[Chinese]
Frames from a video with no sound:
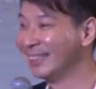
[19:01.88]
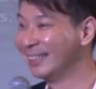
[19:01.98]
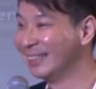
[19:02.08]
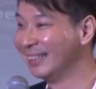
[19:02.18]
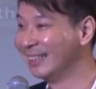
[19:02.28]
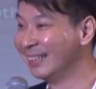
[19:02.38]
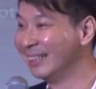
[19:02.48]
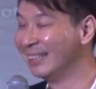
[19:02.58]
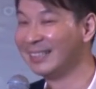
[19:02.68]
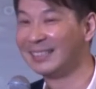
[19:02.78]
的，
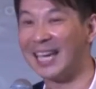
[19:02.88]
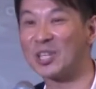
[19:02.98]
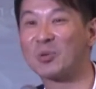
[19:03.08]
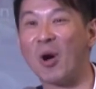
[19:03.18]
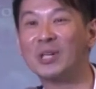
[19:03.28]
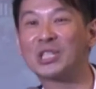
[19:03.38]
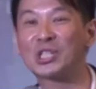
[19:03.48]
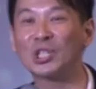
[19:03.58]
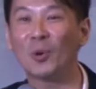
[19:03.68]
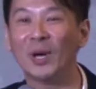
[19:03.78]
他所有的
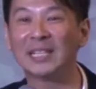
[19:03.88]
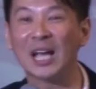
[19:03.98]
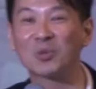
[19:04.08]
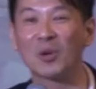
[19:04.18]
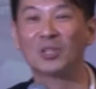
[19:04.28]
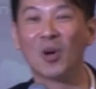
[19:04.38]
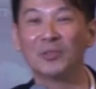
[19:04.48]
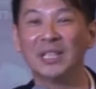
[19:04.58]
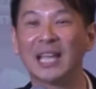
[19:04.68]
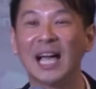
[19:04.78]
智慧，他所有的
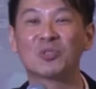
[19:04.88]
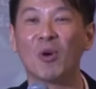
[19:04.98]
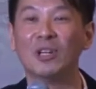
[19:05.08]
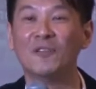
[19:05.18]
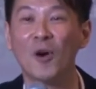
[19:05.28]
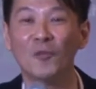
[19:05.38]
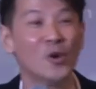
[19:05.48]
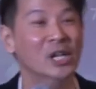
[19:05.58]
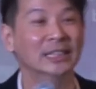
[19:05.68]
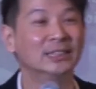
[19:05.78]
工艺，他所有的
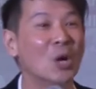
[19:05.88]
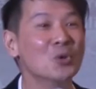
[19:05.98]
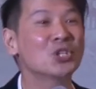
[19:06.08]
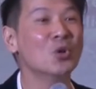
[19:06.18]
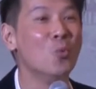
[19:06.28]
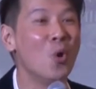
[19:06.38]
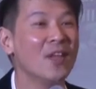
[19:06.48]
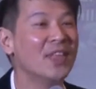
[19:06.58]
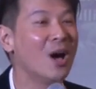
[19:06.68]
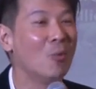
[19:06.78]
丰富都是
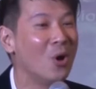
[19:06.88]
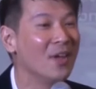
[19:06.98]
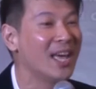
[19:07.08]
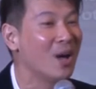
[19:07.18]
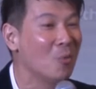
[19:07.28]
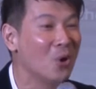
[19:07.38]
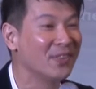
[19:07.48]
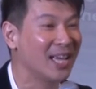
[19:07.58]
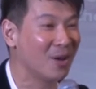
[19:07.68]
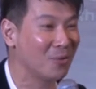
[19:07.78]
我的，我
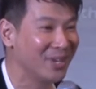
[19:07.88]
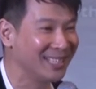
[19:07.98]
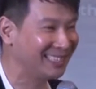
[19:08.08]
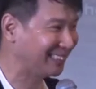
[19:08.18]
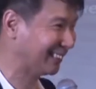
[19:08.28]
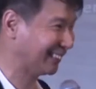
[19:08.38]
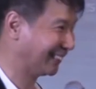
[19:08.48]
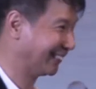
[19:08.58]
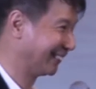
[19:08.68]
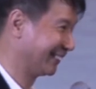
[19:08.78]
的，
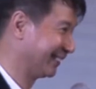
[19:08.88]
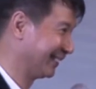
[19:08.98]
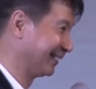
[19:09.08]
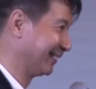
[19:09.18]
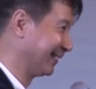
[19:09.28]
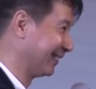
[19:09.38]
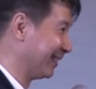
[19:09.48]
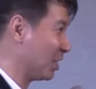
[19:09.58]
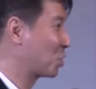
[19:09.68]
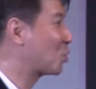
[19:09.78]

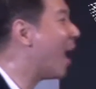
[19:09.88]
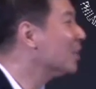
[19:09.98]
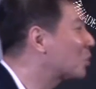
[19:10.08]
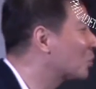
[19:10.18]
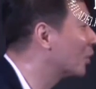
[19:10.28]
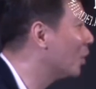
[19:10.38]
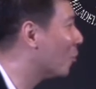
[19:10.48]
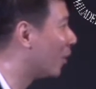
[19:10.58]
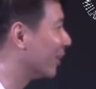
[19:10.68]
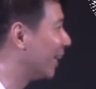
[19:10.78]
专属
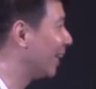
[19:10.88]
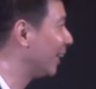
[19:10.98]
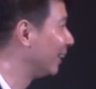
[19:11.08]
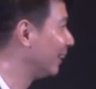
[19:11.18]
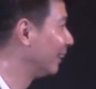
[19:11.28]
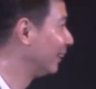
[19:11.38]
于我的。